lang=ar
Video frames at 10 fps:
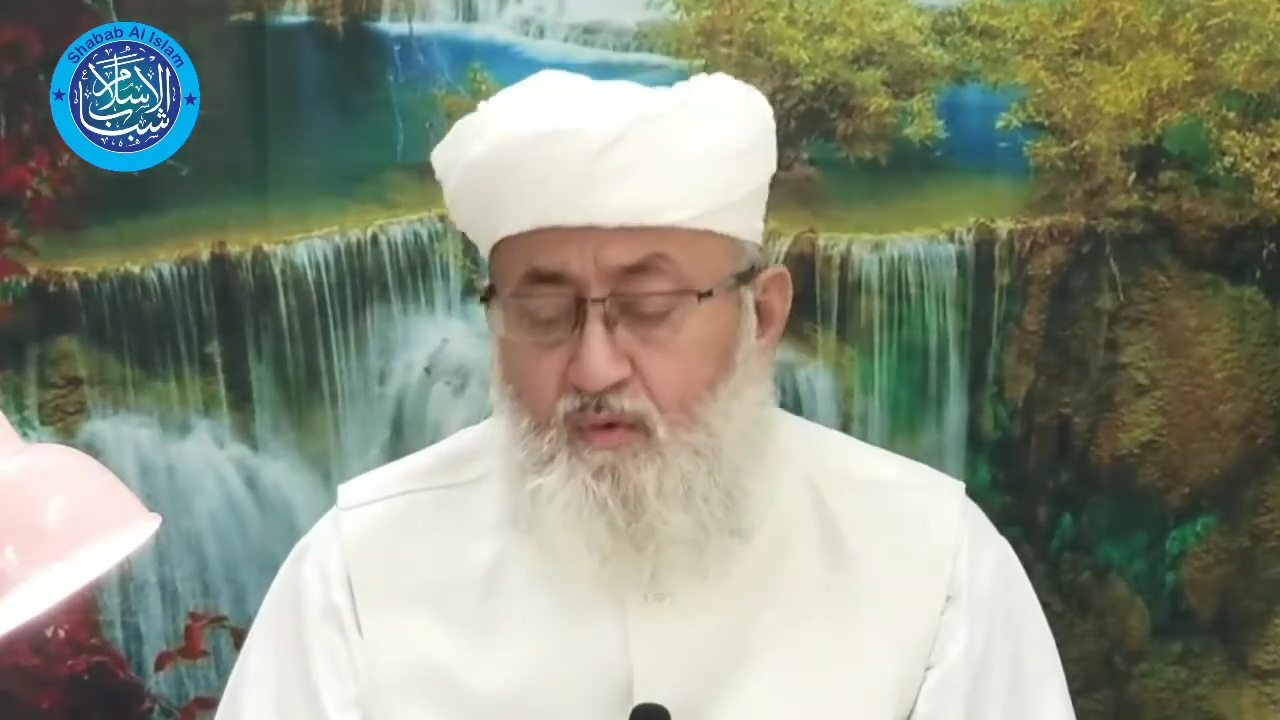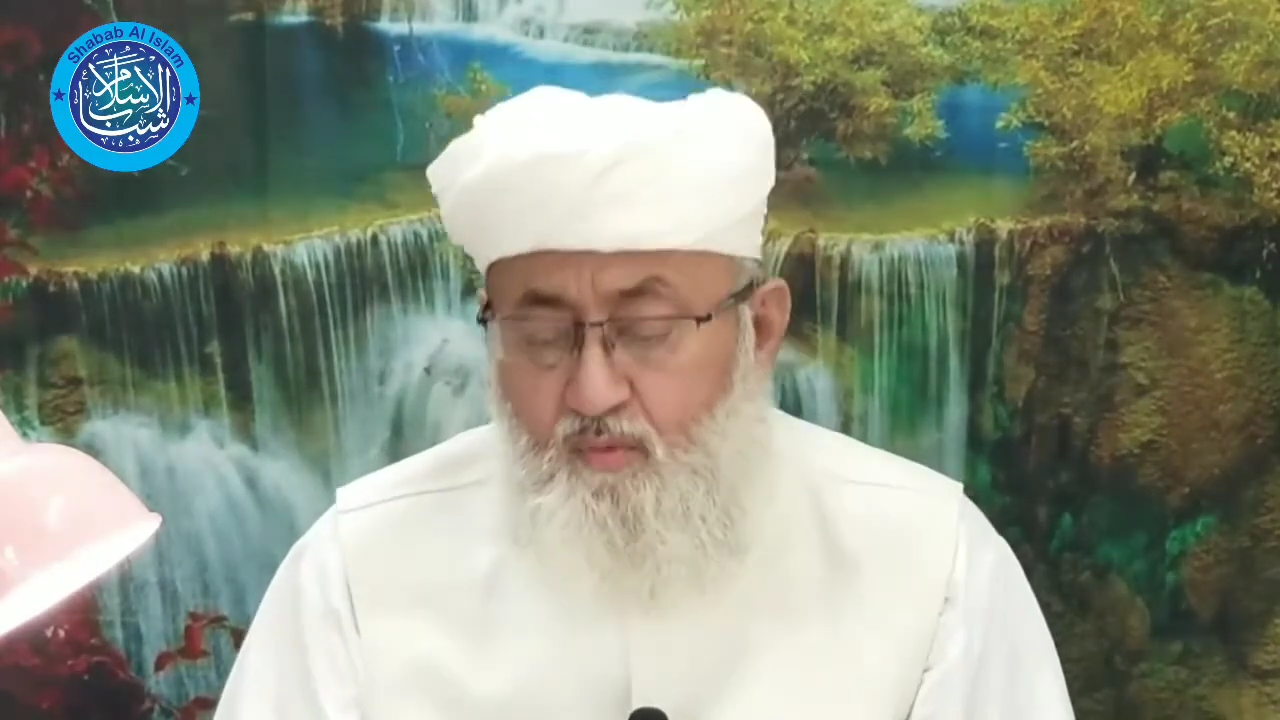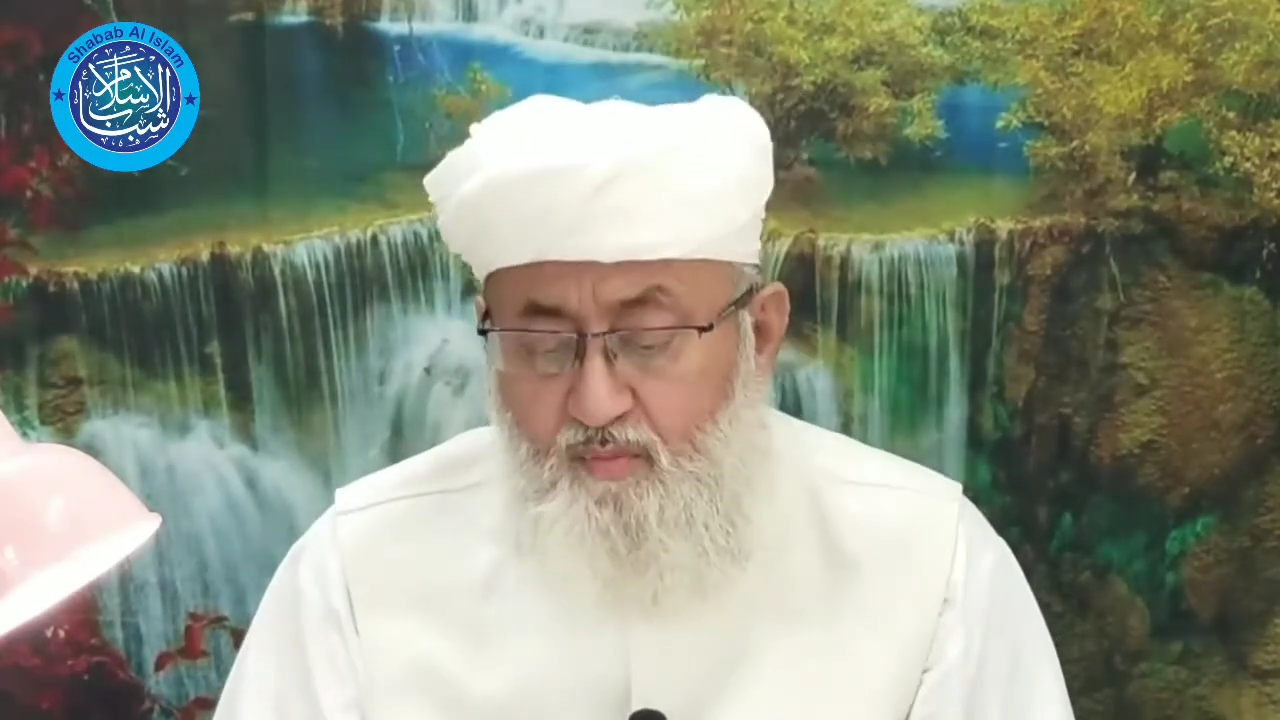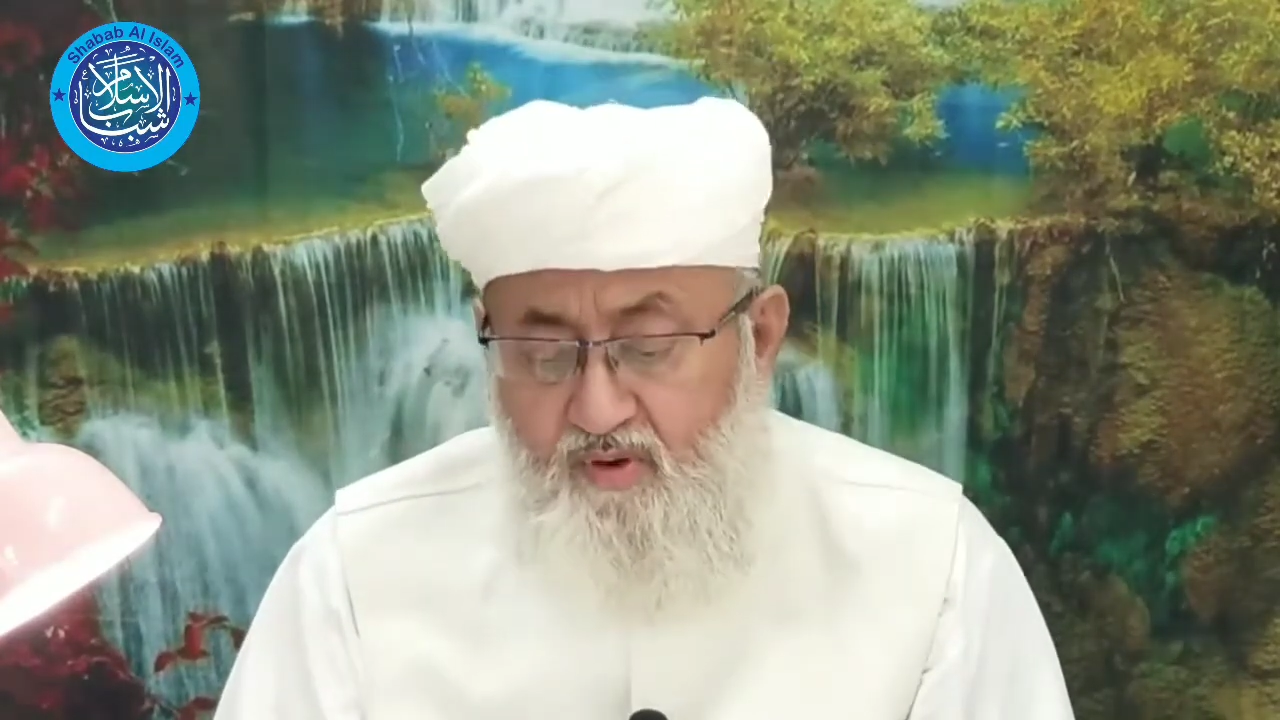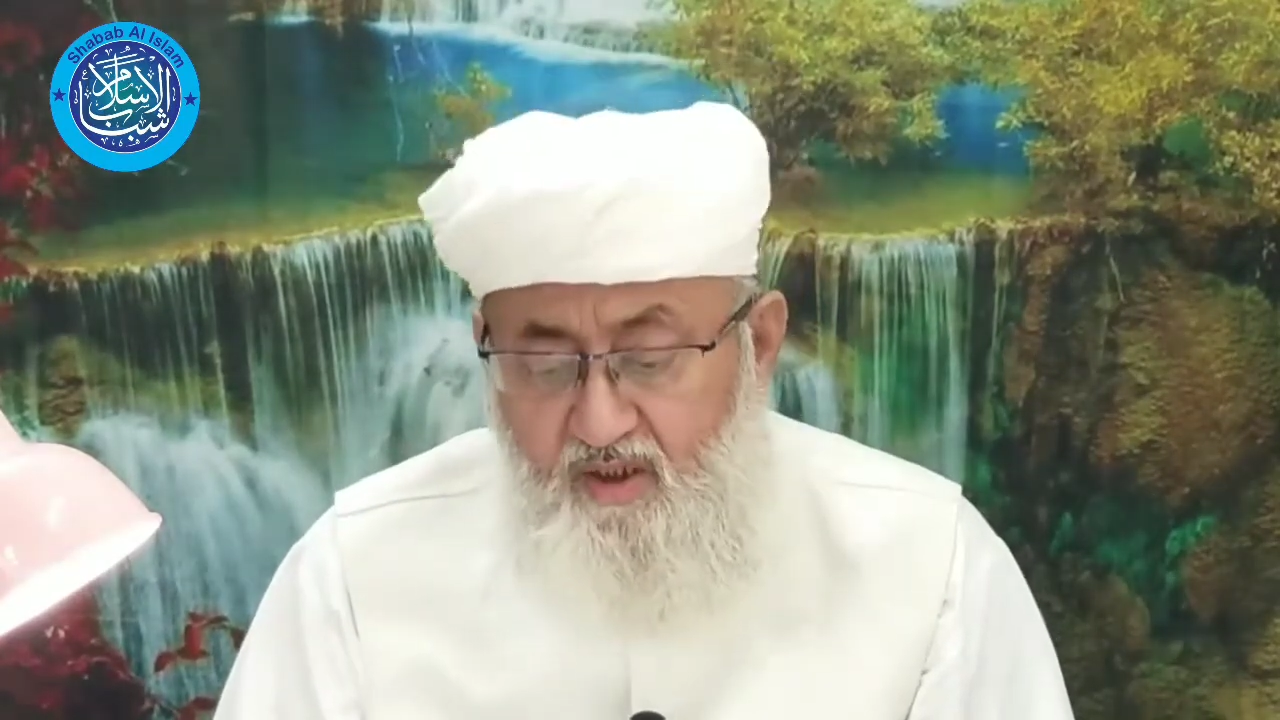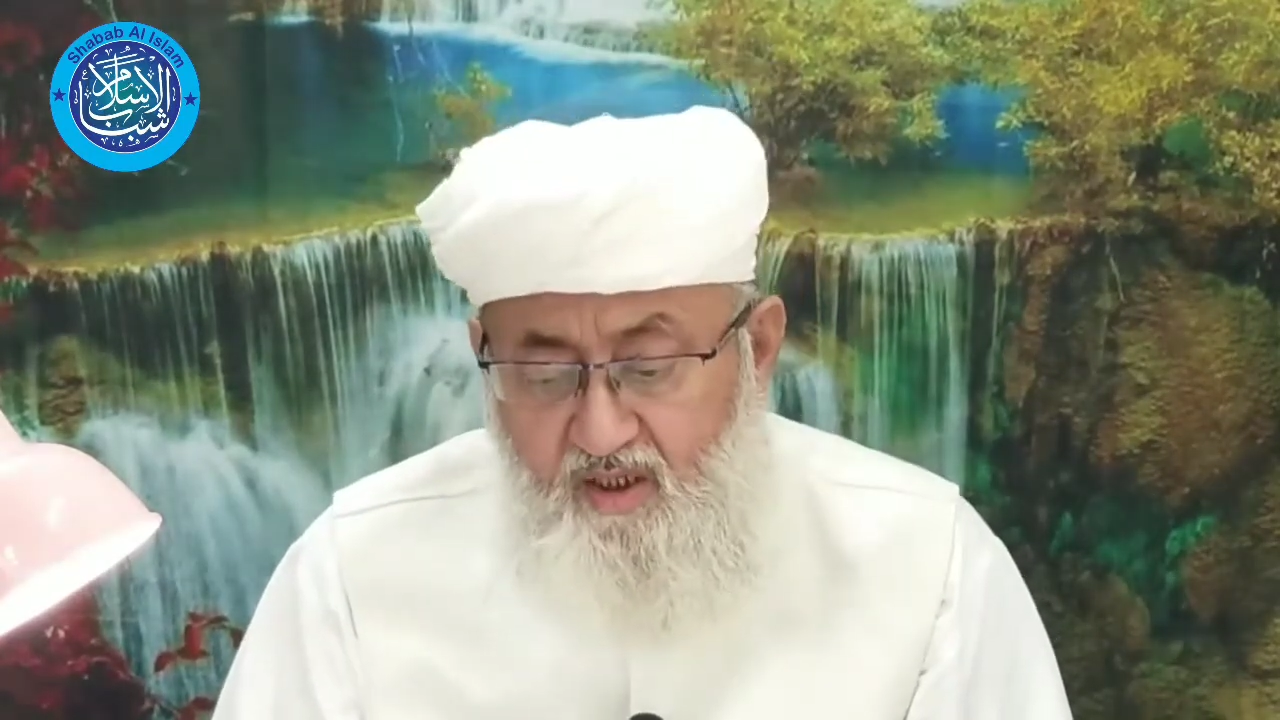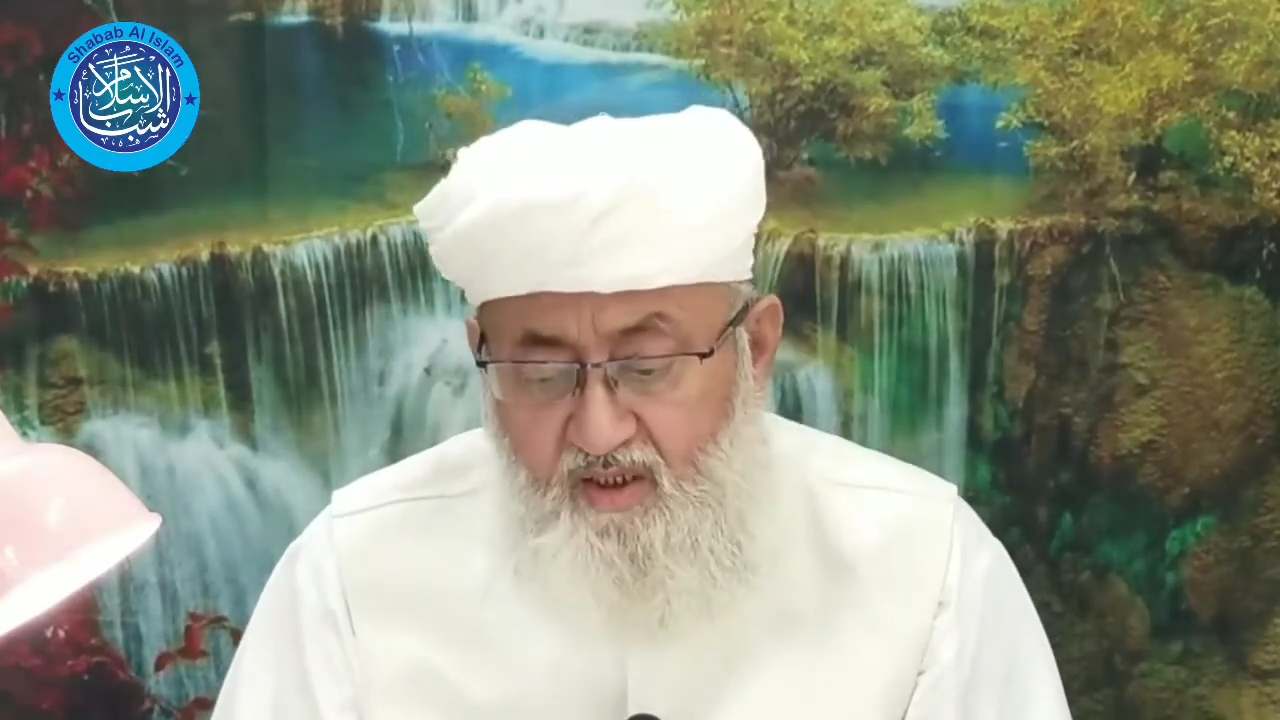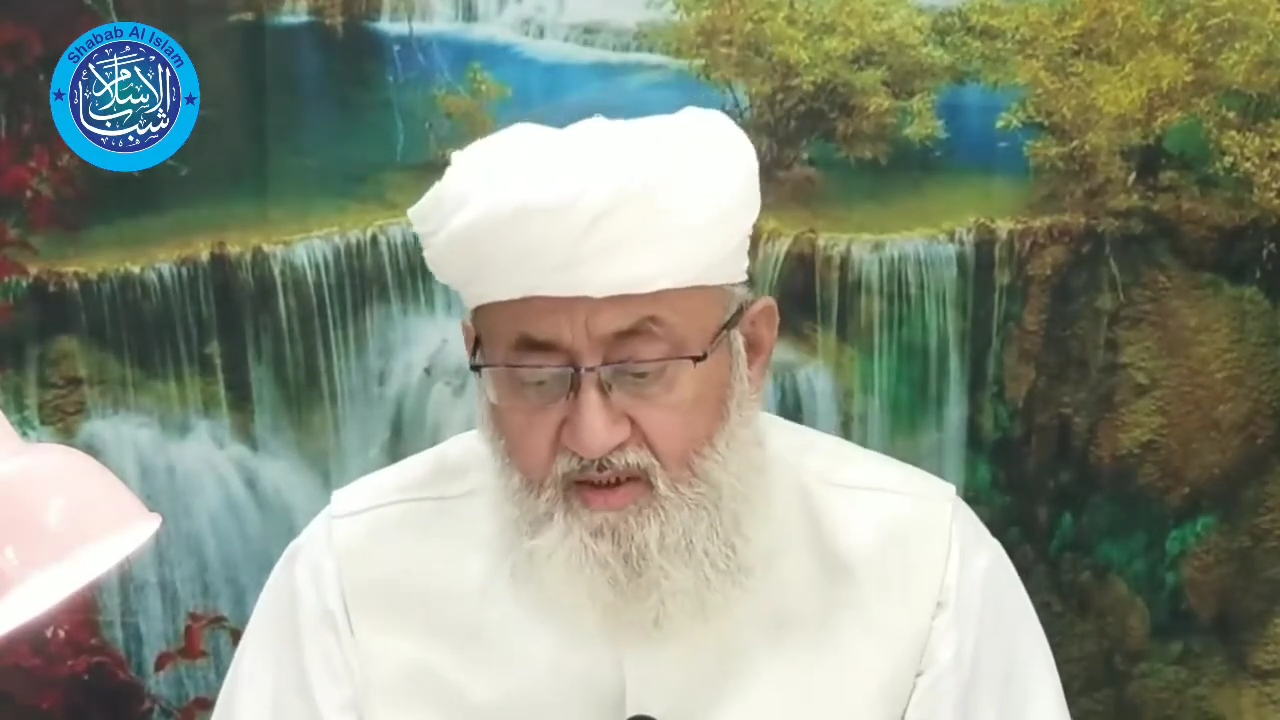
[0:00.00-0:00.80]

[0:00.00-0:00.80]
معهم